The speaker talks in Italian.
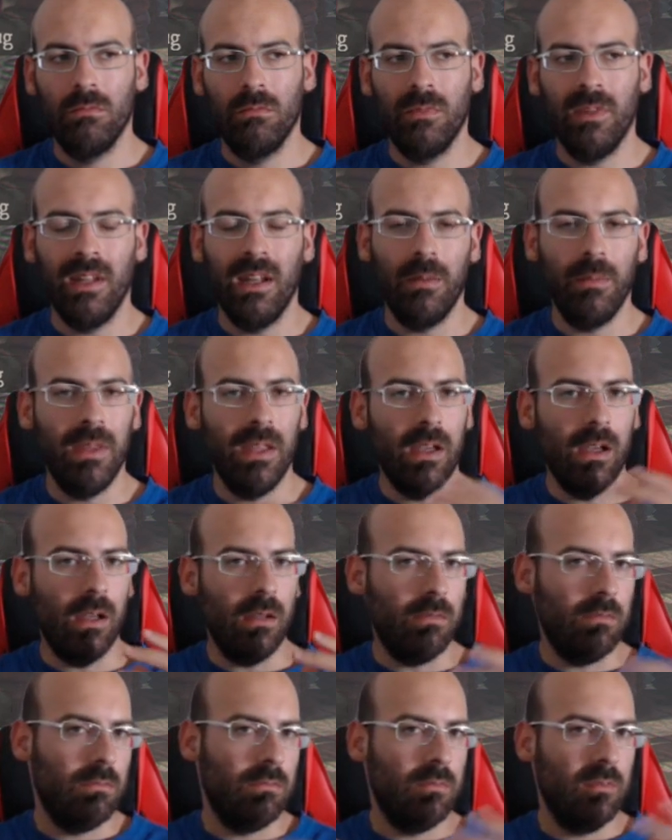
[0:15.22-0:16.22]
nella mia,
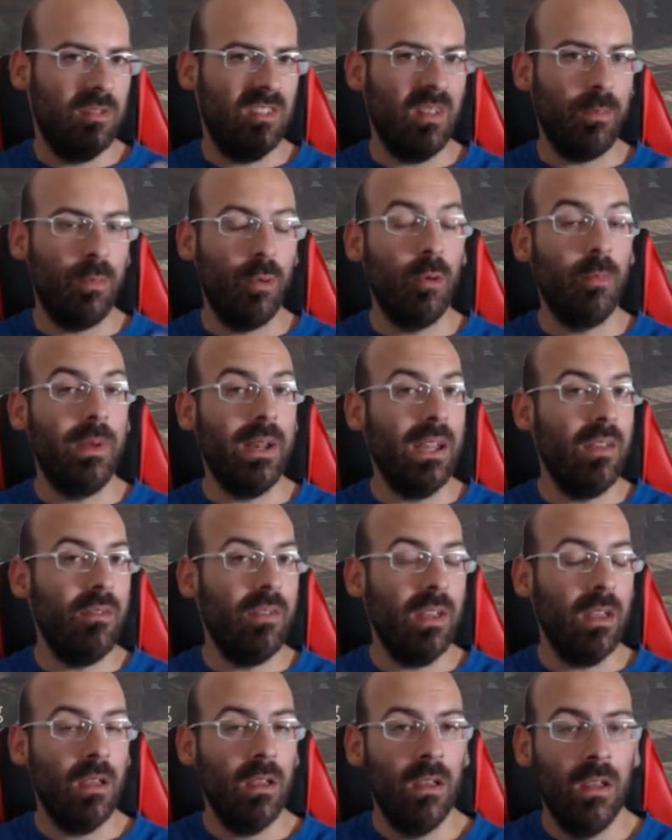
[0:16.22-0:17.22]
seppur
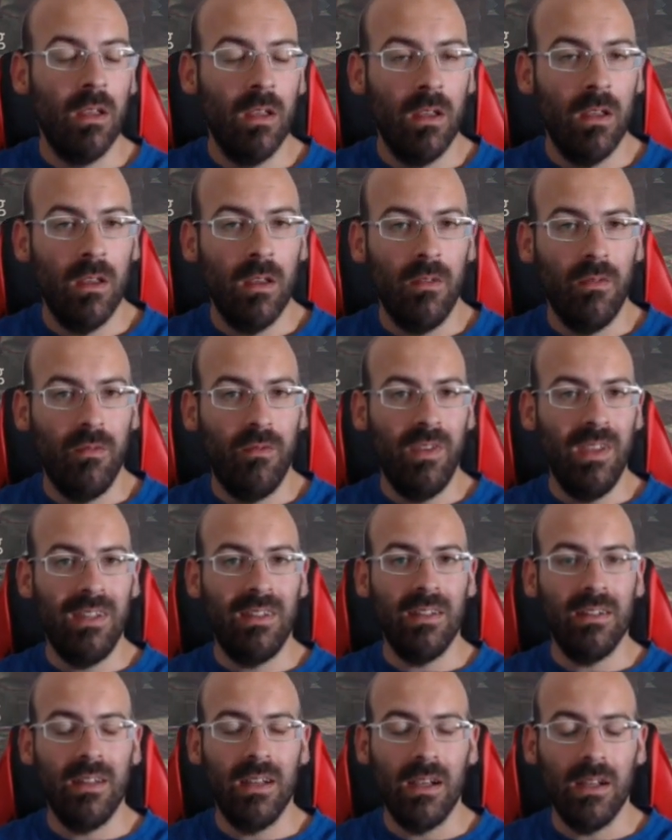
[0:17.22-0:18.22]
breve,
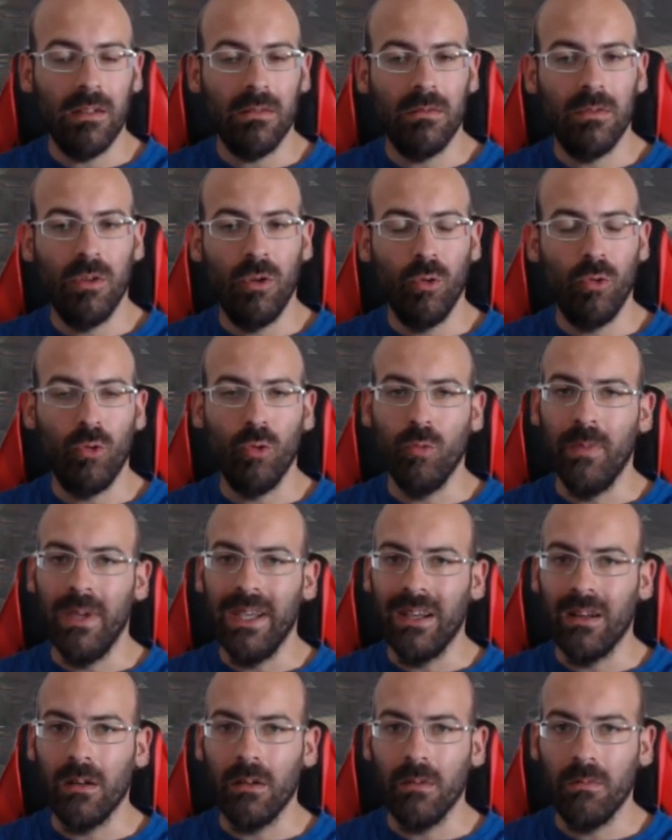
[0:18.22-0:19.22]
vita da
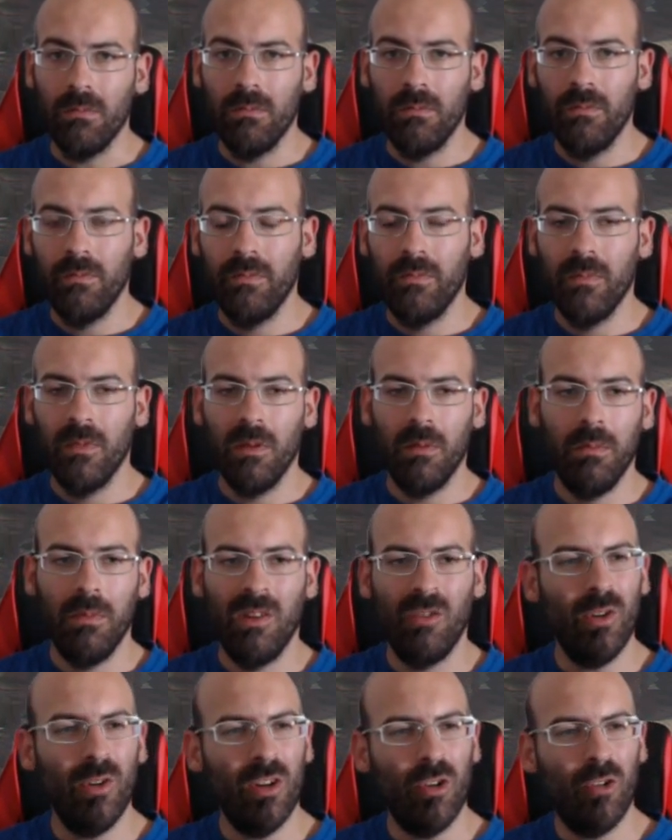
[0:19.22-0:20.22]
youtuber. Mi
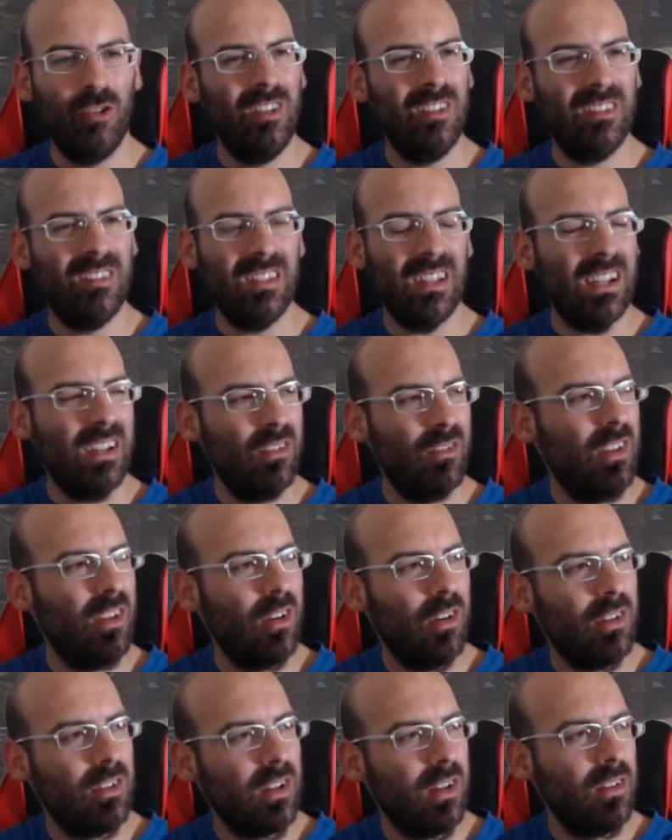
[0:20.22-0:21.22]
suona così strano
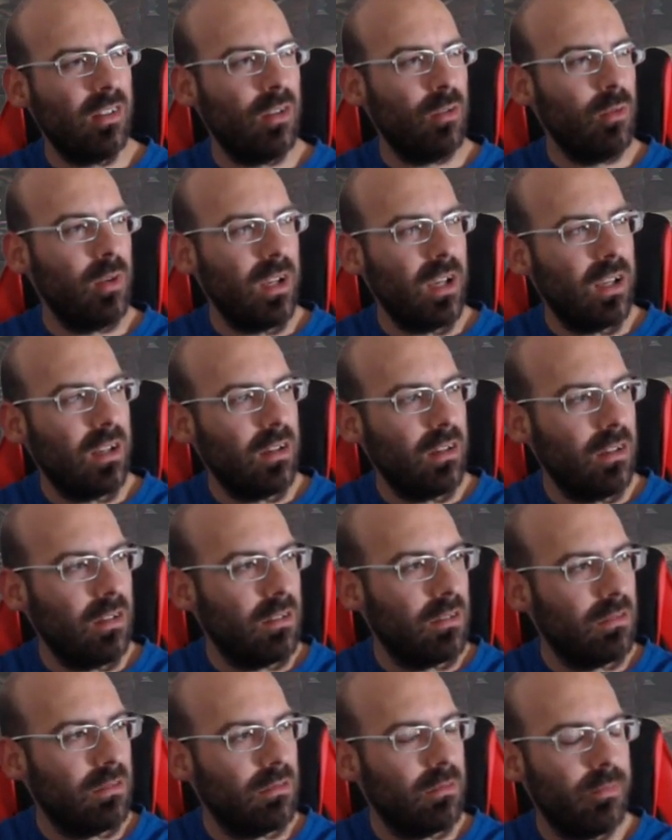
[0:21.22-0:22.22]
dirlo a 32 anni.
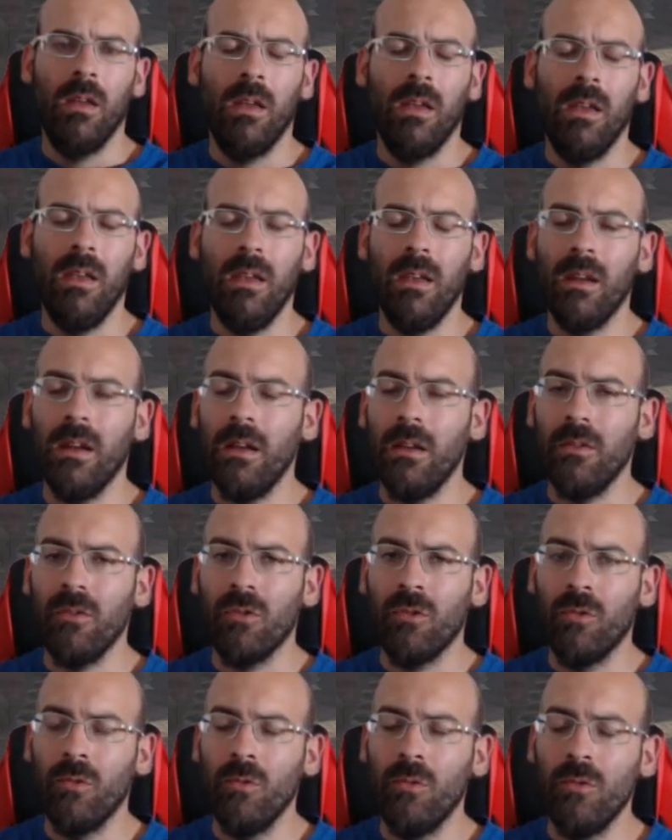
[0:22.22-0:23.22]
Era
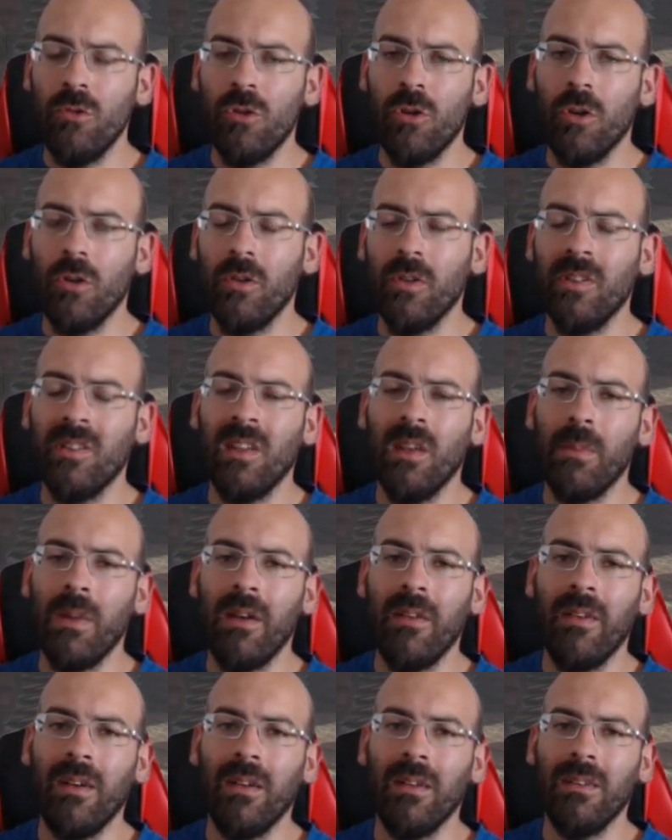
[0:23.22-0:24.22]
su un gioco che si
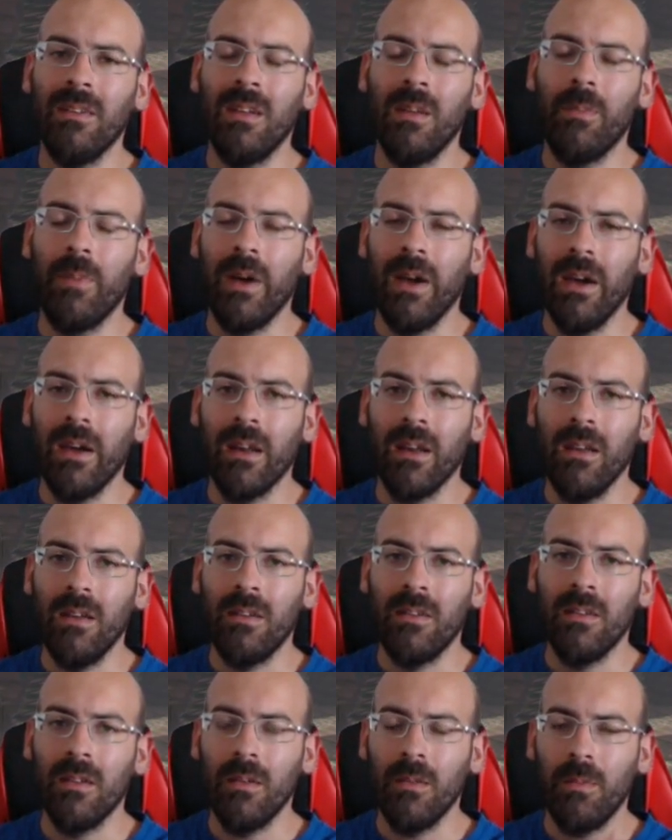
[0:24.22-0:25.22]
chiamava The
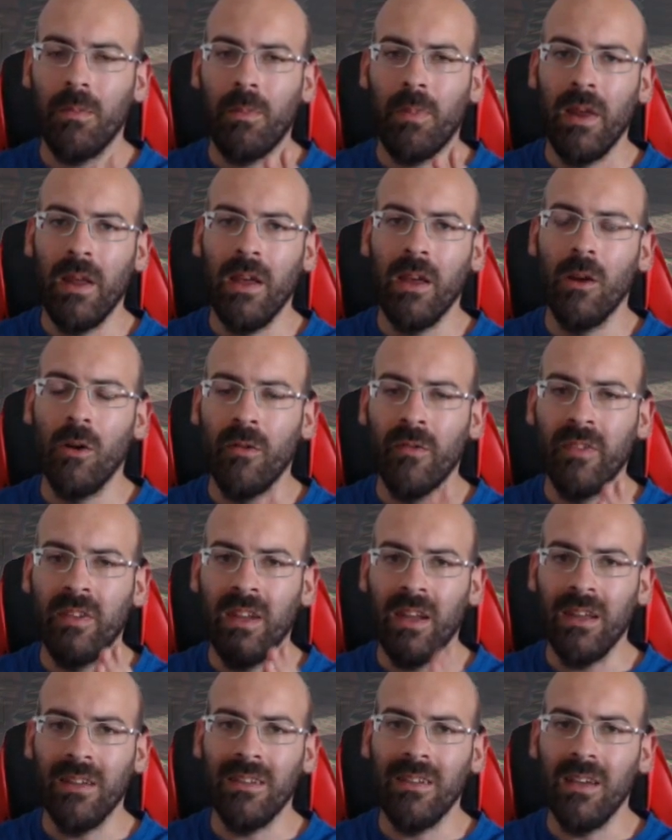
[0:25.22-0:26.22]
Pirate Plague of the
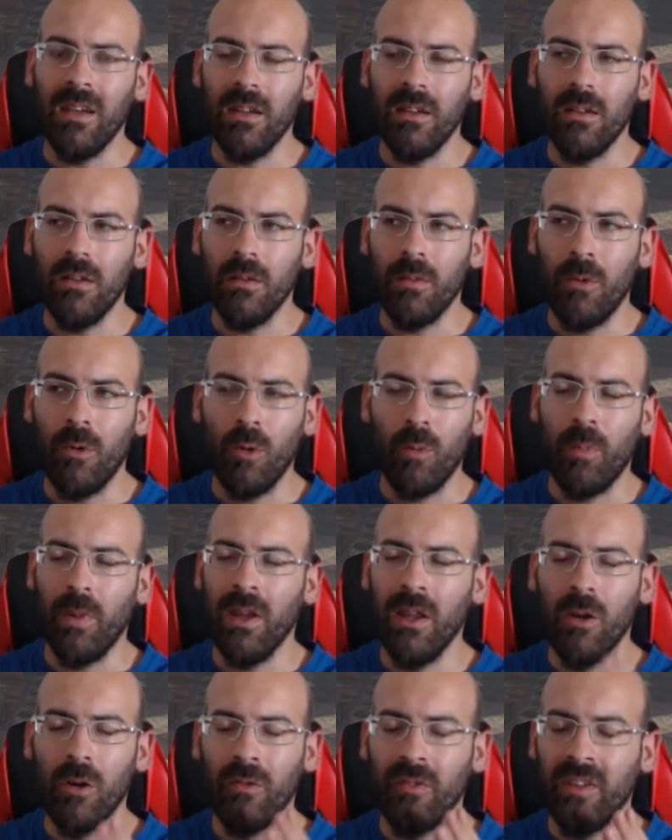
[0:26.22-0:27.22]
Undead, o
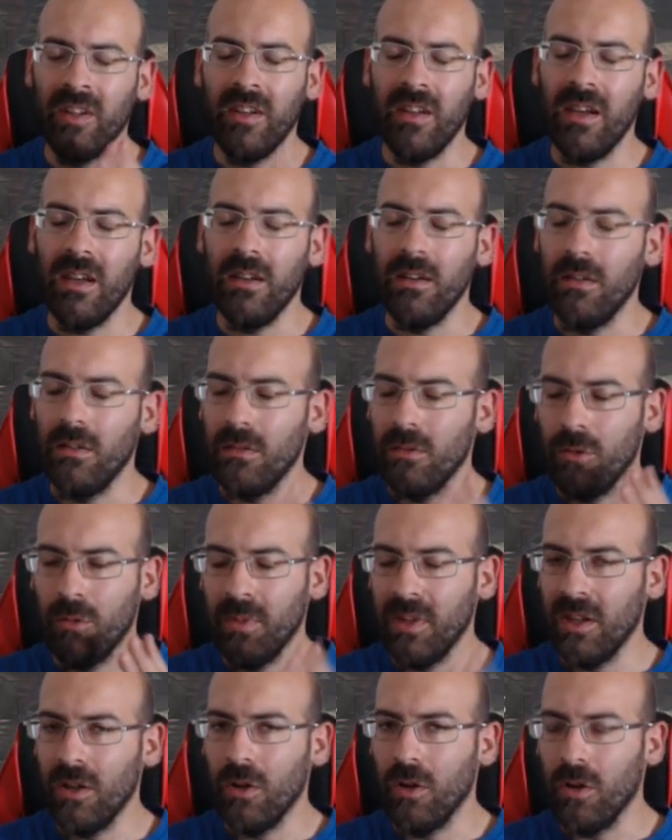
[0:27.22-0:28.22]
Plague of the Dead, non mi
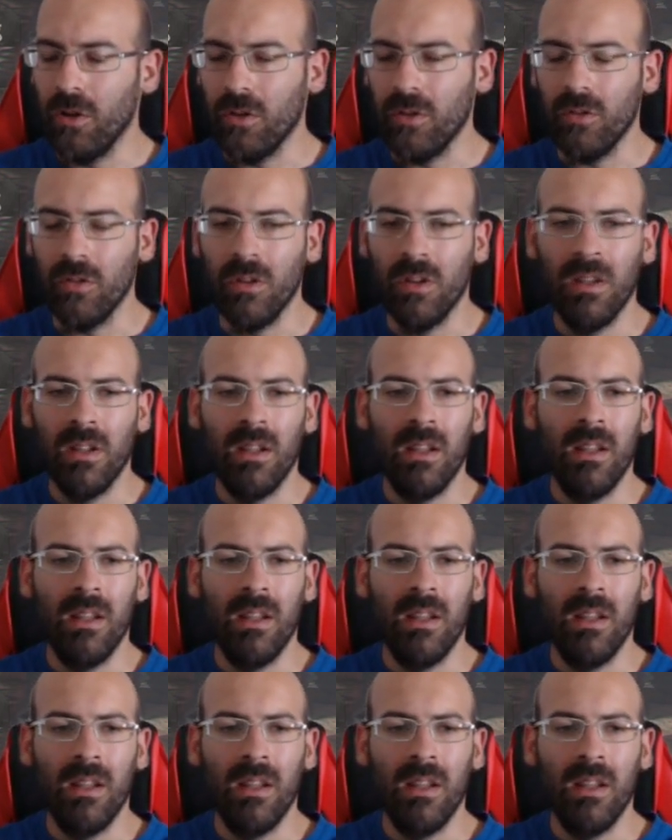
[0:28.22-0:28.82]
ricordo